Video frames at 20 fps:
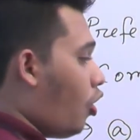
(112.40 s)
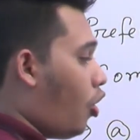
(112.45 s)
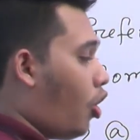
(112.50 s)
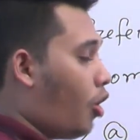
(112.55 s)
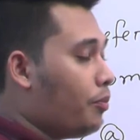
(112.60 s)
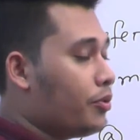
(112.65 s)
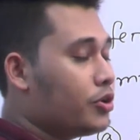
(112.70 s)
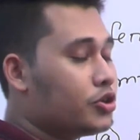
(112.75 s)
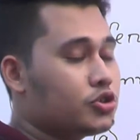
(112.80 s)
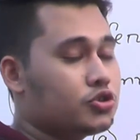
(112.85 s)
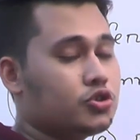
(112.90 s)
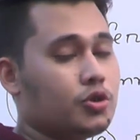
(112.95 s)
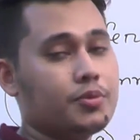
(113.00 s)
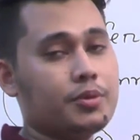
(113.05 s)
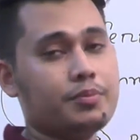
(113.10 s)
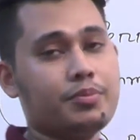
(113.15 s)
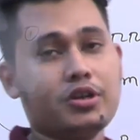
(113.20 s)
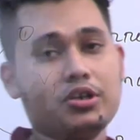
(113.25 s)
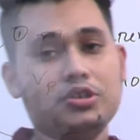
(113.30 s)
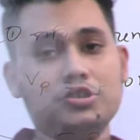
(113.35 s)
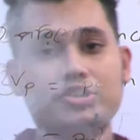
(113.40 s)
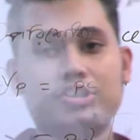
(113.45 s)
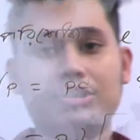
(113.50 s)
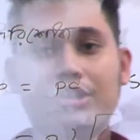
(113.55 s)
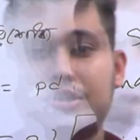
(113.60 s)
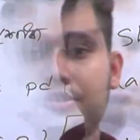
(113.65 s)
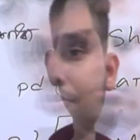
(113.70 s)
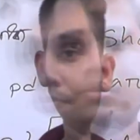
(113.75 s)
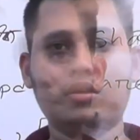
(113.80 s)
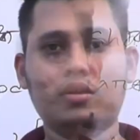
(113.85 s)
অপরিশুদ্ধ প্রিপারেন্ট
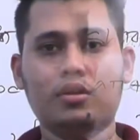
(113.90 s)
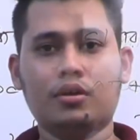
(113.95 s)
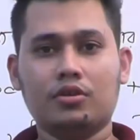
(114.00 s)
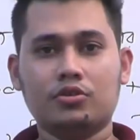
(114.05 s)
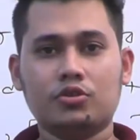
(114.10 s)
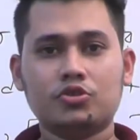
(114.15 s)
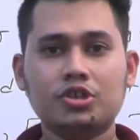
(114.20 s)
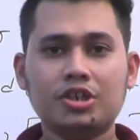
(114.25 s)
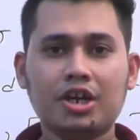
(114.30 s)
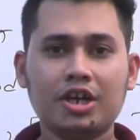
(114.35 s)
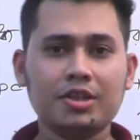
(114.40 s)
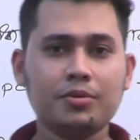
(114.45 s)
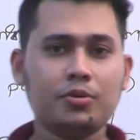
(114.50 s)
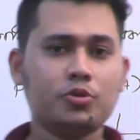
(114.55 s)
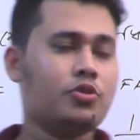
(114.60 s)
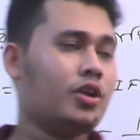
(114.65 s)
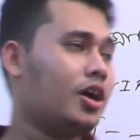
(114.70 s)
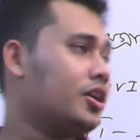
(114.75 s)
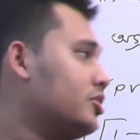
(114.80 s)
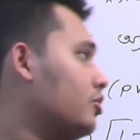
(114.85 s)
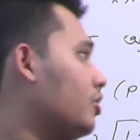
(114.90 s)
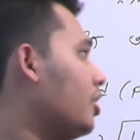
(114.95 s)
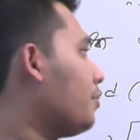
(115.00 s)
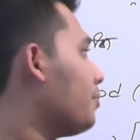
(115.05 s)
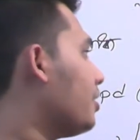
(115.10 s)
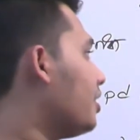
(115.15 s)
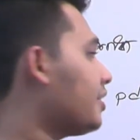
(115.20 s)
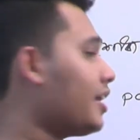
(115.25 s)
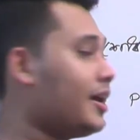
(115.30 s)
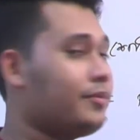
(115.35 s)
শেয়ার শিক্ষার্থী বন্ধুরা আসলে
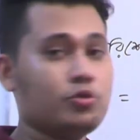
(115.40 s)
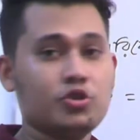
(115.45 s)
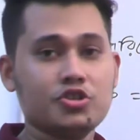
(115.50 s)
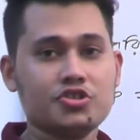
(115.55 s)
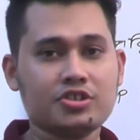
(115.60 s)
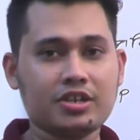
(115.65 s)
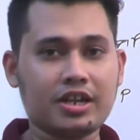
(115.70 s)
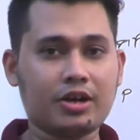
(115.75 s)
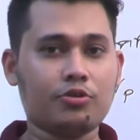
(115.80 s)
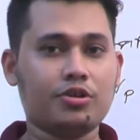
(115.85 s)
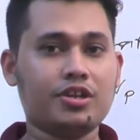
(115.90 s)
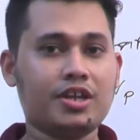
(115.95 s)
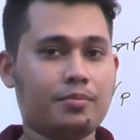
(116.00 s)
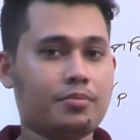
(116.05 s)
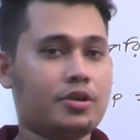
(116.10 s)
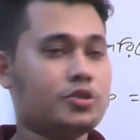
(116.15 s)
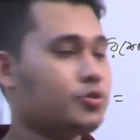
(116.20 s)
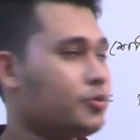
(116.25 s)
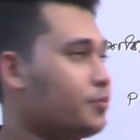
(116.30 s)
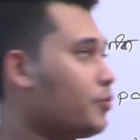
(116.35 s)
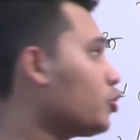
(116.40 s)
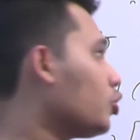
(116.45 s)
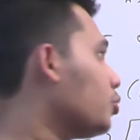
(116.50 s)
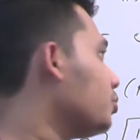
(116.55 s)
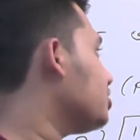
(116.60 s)
আমরা টাইম ওয়েস্ট না করি আমরা প্রথমে